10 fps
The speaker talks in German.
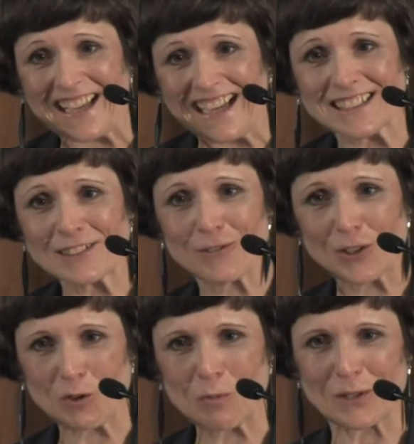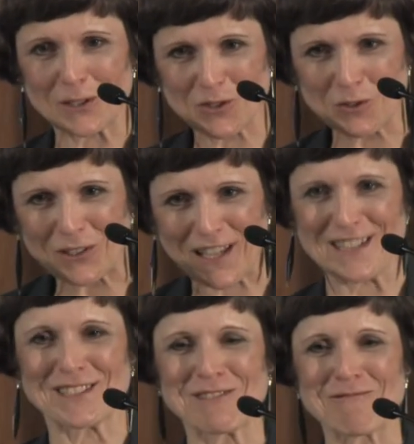bedanken für die Kooperation der
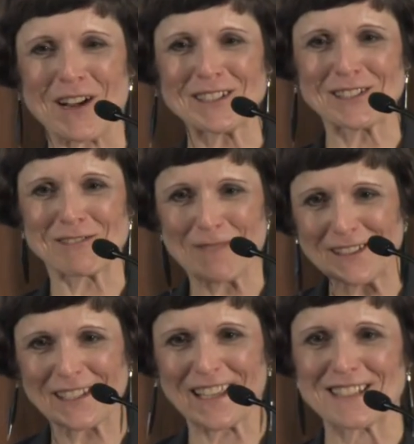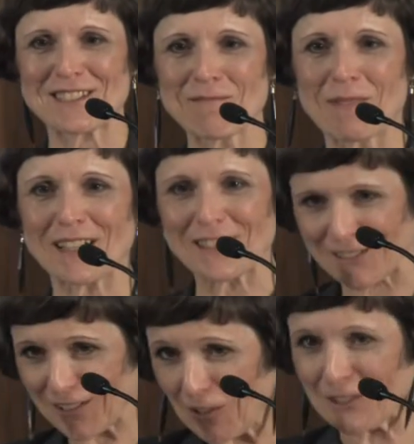Erste Bank mit der Erste Bank.
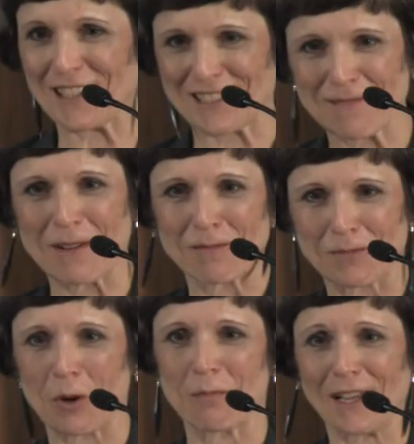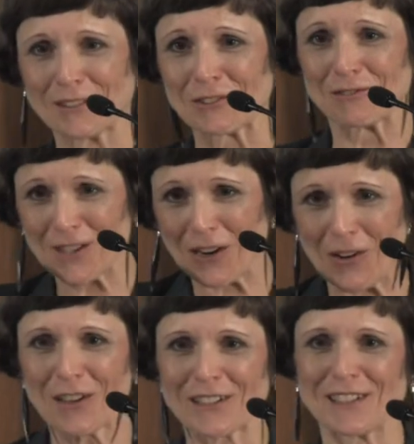Auch die Erste Bank braucht Partner und wir
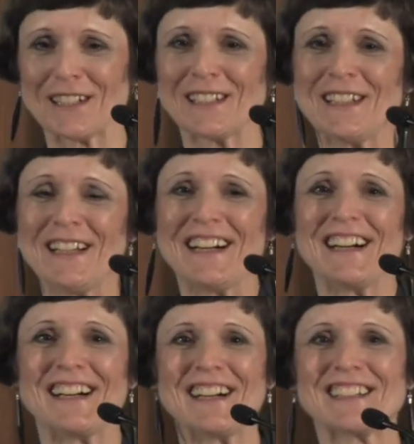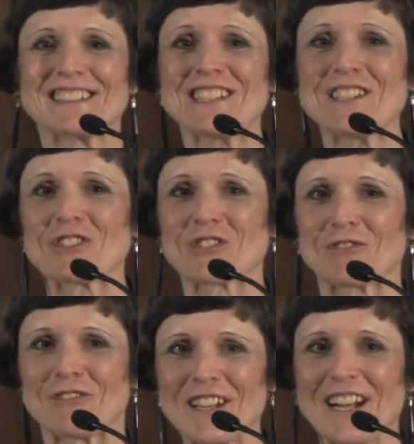auch. Ja. Äh, die ist
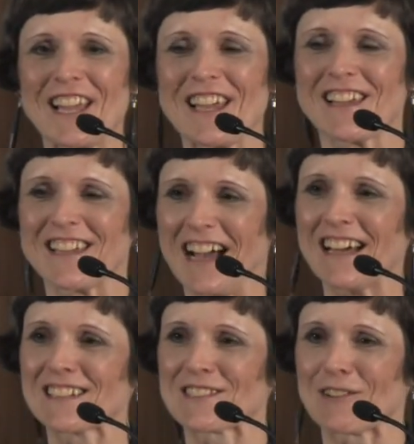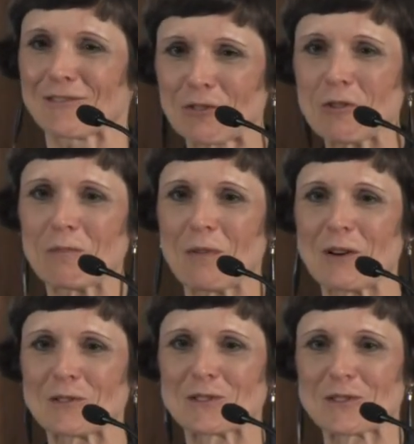schon viele Jahre sehr
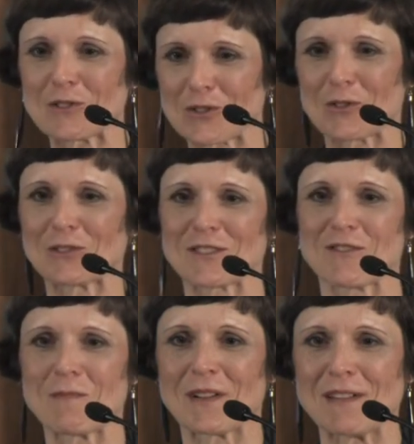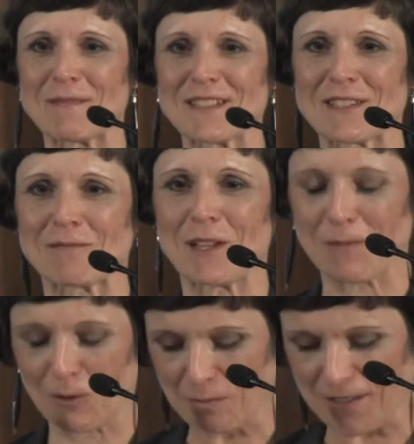fruchtbar und es ist schön, dass wir immer gemeinsam
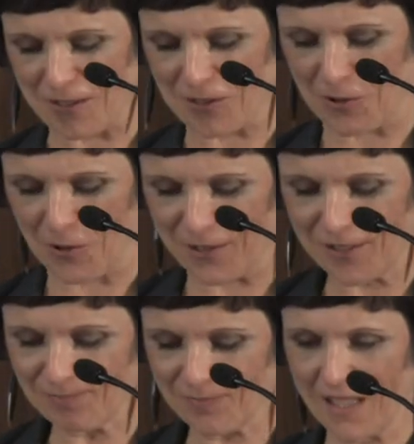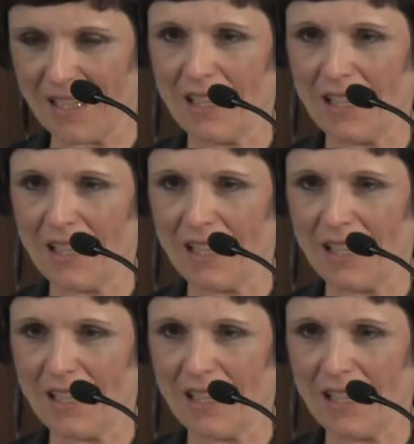Themen umsetzen können.